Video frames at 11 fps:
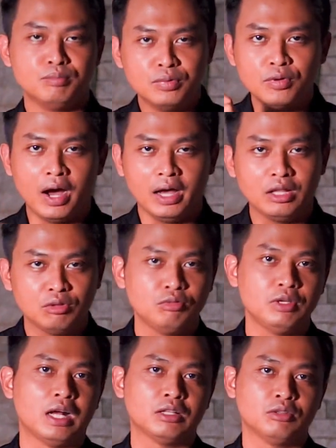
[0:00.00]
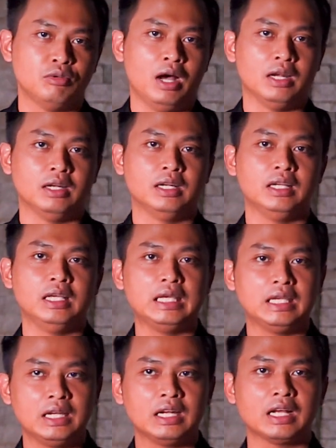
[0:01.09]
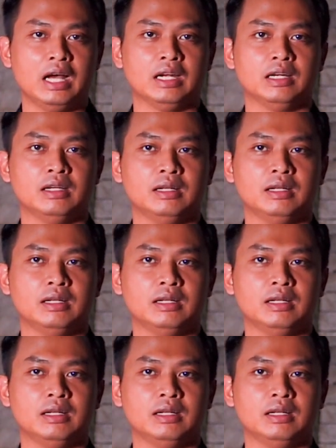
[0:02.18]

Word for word: Buah itu yang Tuhan inginkan